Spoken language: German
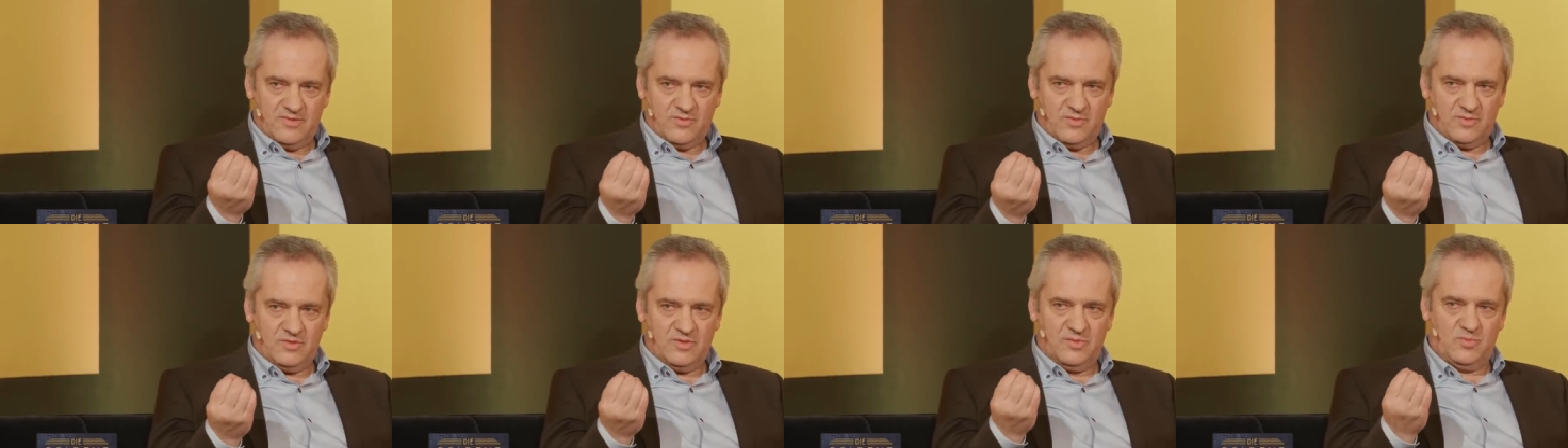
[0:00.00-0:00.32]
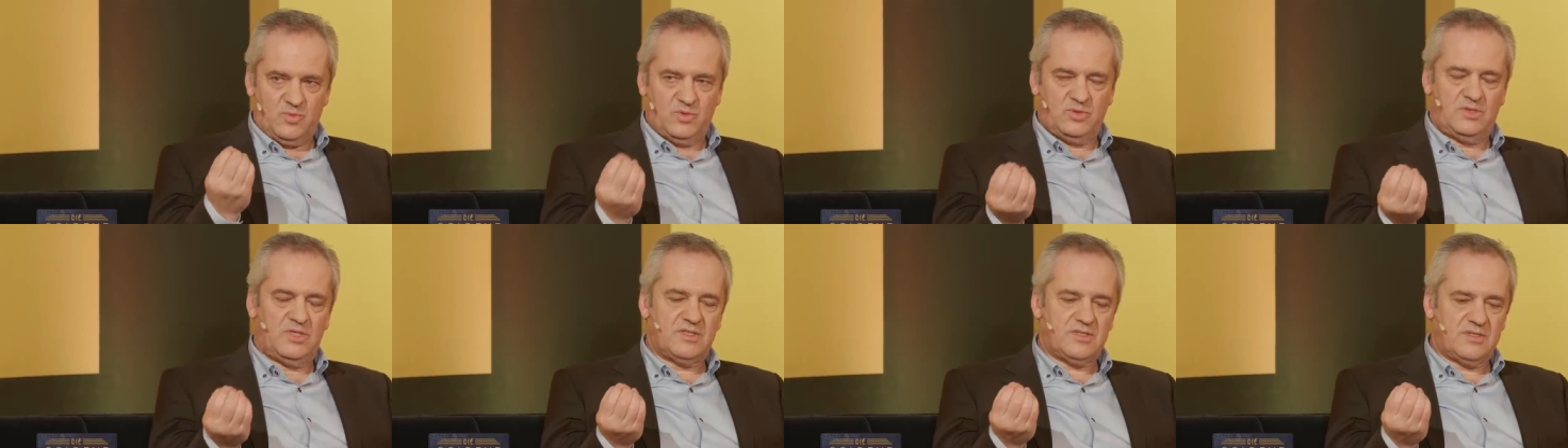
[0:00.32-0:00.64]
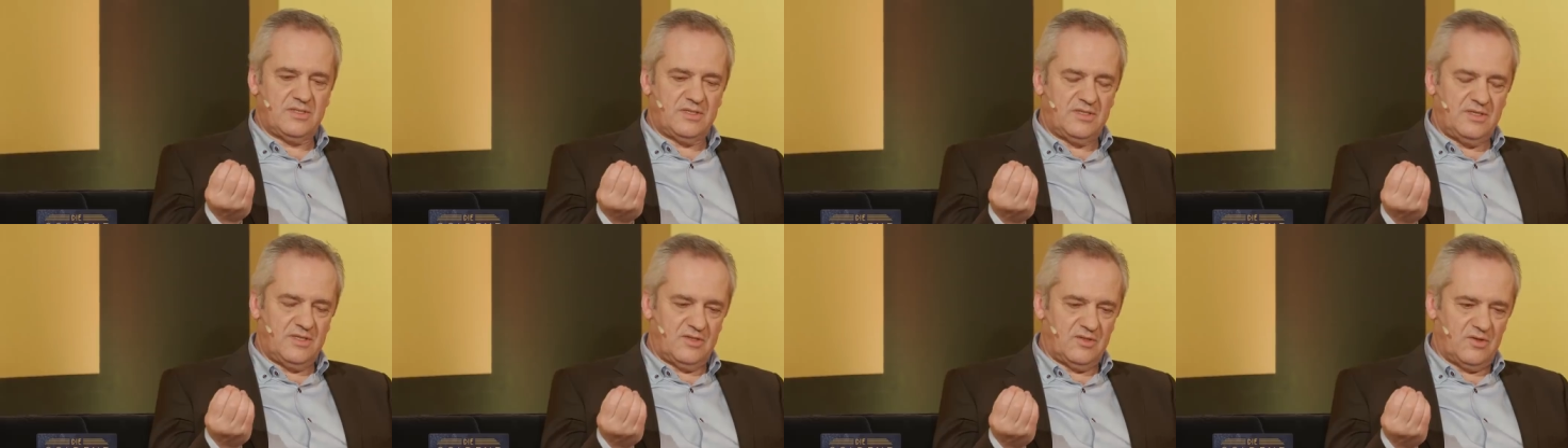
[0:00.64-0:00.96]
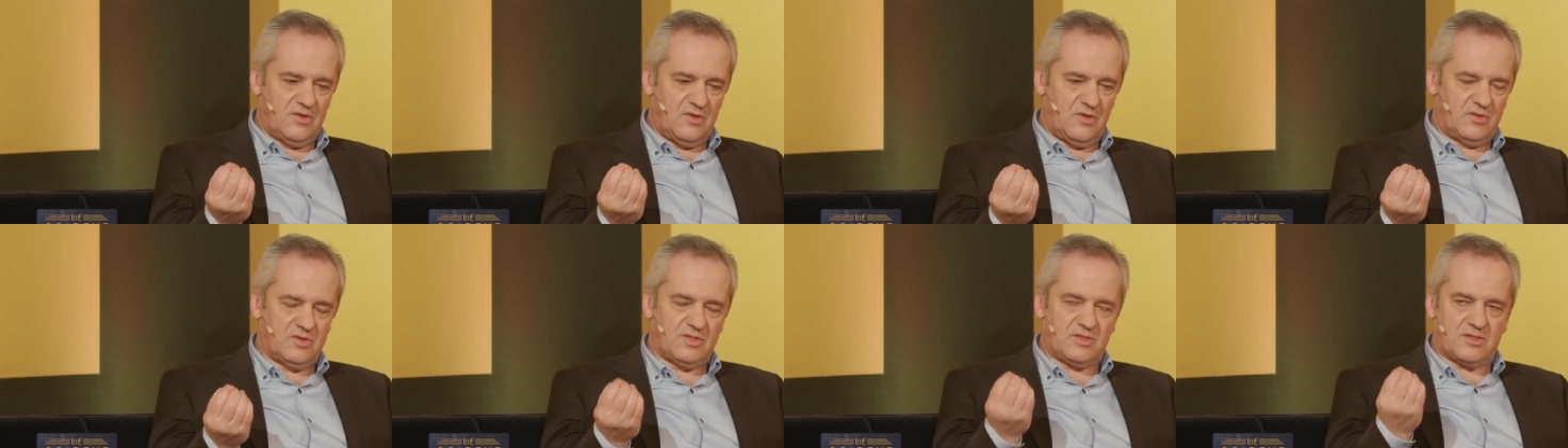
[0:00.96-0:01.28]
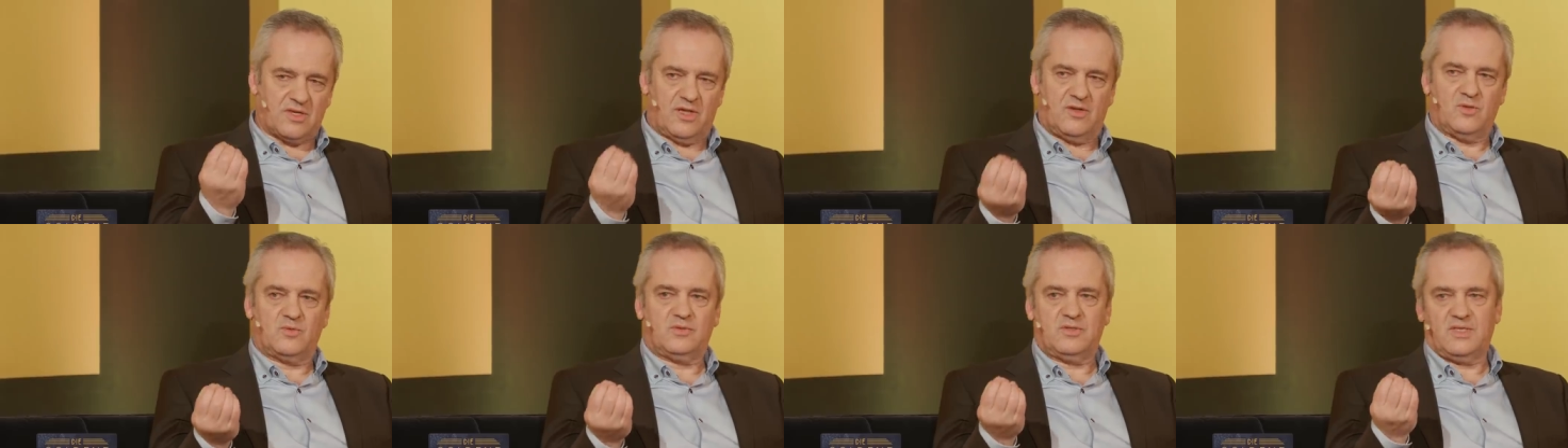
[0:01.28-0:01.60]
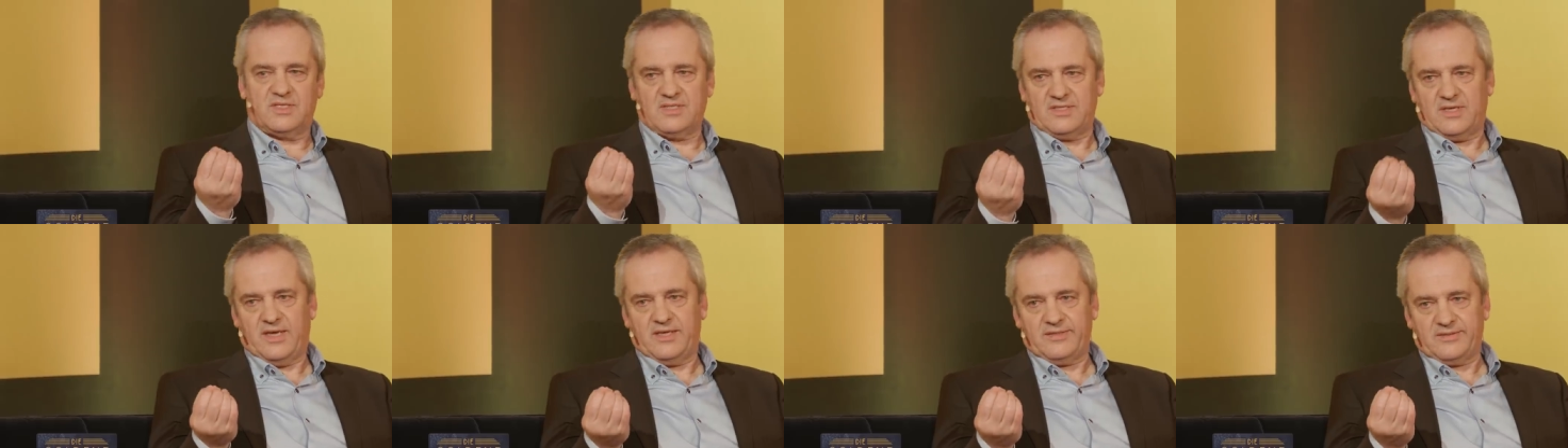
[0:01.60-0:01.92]
von der Bundesregierung aus 300
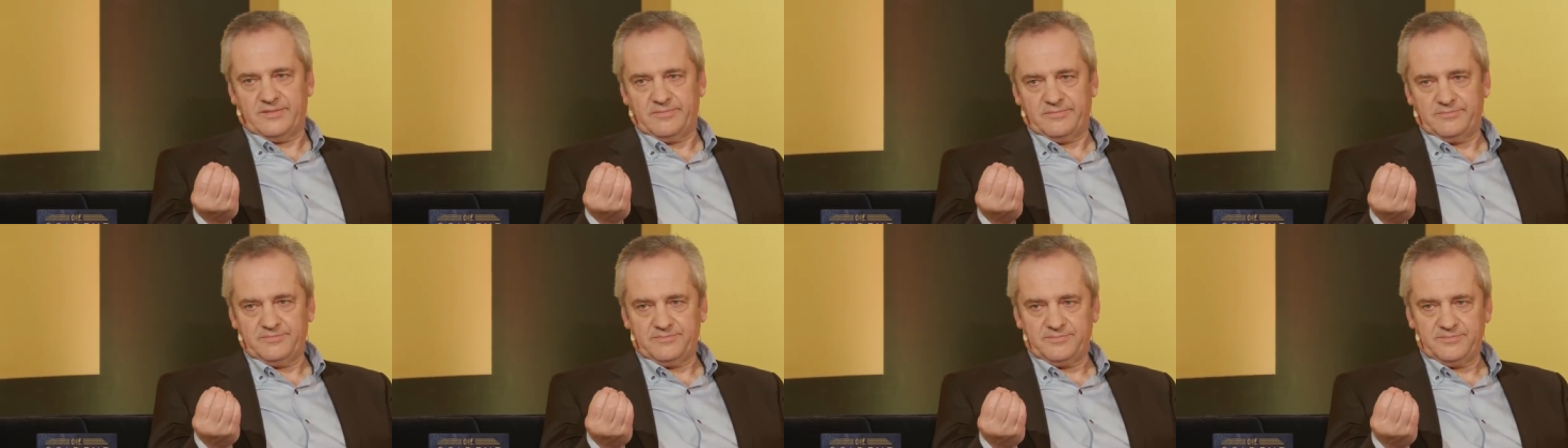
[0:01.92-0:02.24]
Seiten.